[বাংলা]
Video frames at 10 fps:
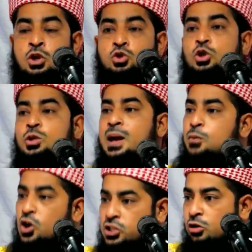যদি তোমার
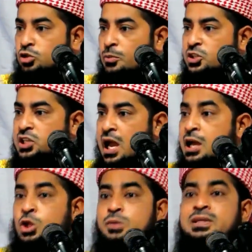বসাও সমস্যা
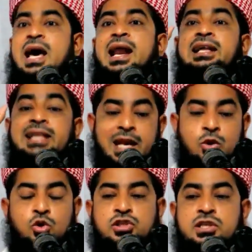তুমি দাঁড়ায় দাঁড়িয়ে
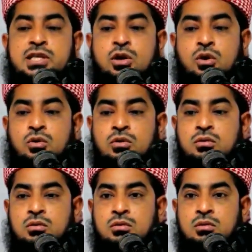রুকো সেজদা করো
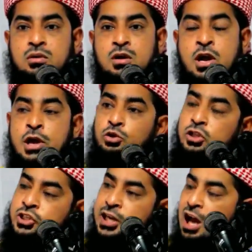
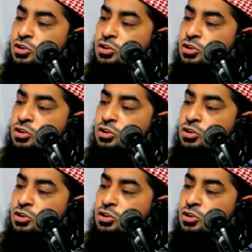যদি সেটাও